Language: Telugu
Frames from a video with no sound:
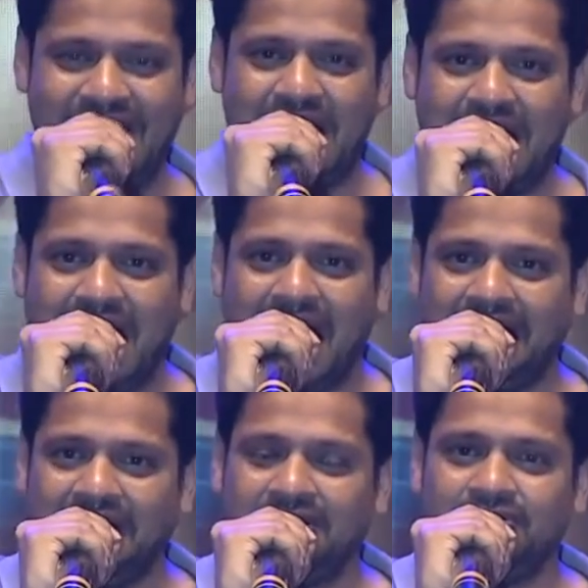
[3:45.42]
ఆ
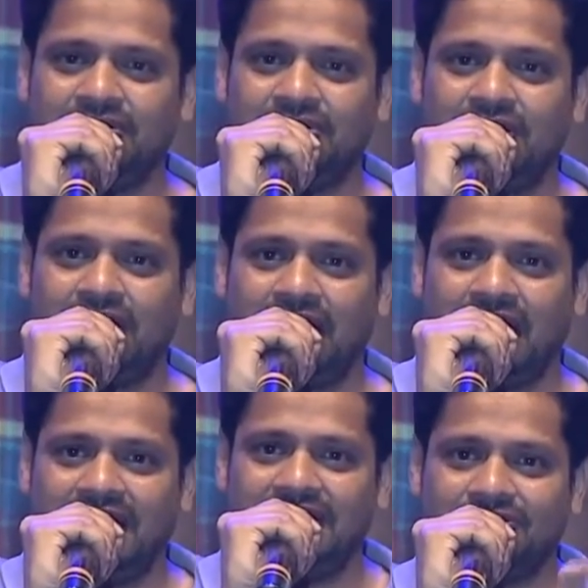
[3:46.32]
ఇంటర్వ్యూలో ఆ
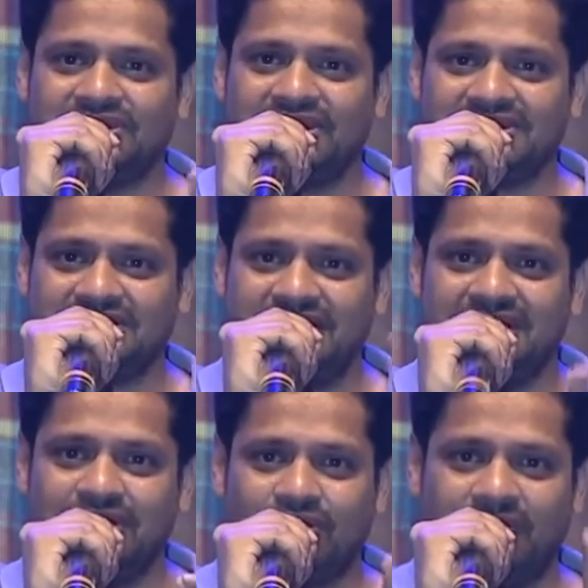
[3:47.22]
ఇంటర్వ్యూ చేస్తున్న ఆయన
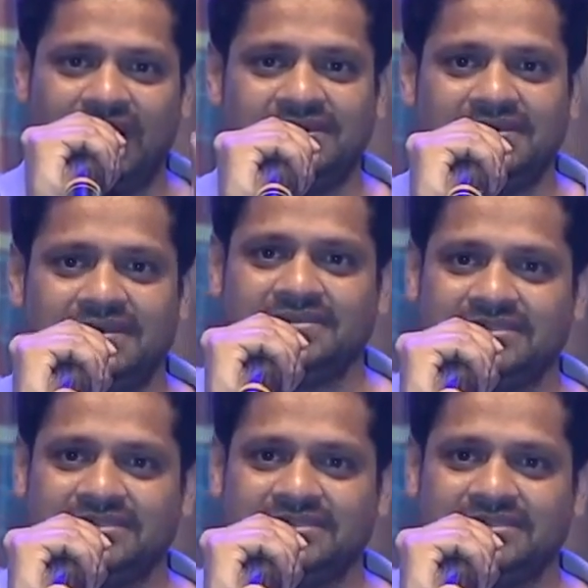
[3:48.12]
ఒక మాట అన్నాడు